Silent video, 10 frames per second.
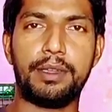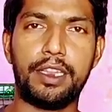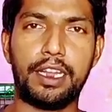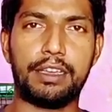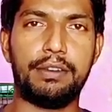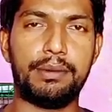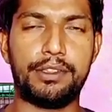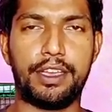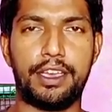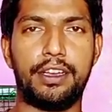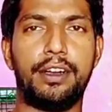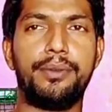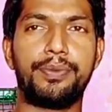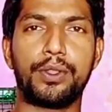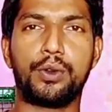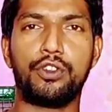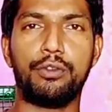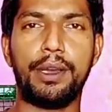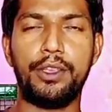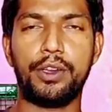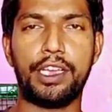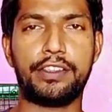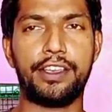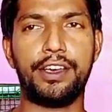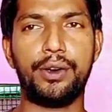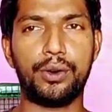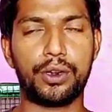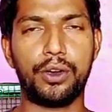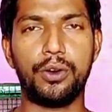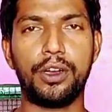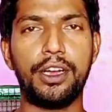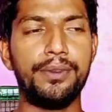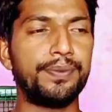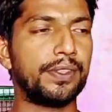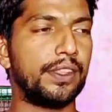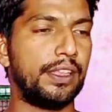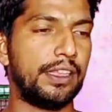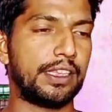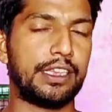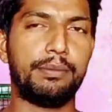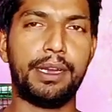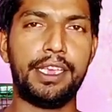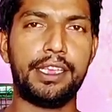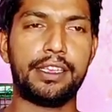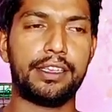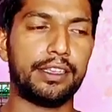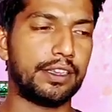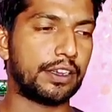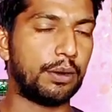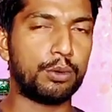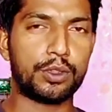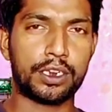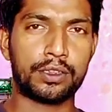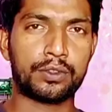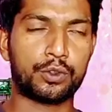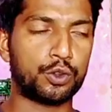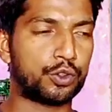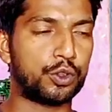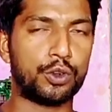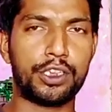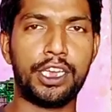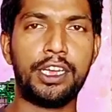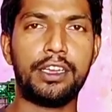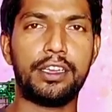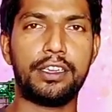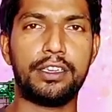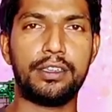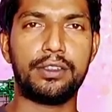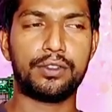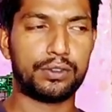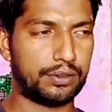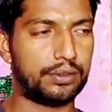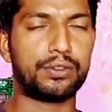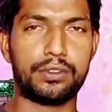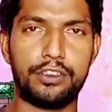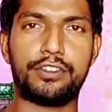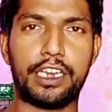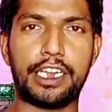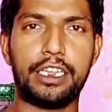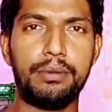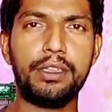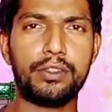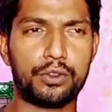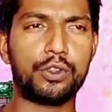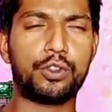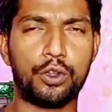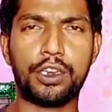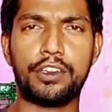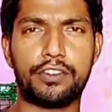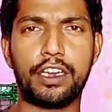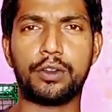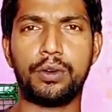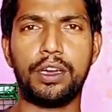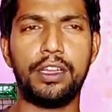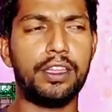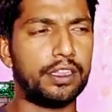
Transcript: के बाद लकवे में जाएगा कुछ भाइयों के ऐसे हो रहा होगा कि भाई कबूतर सुस्त हो गया स्टार्टिंग में सुस्त होना स्टार्ट हुआ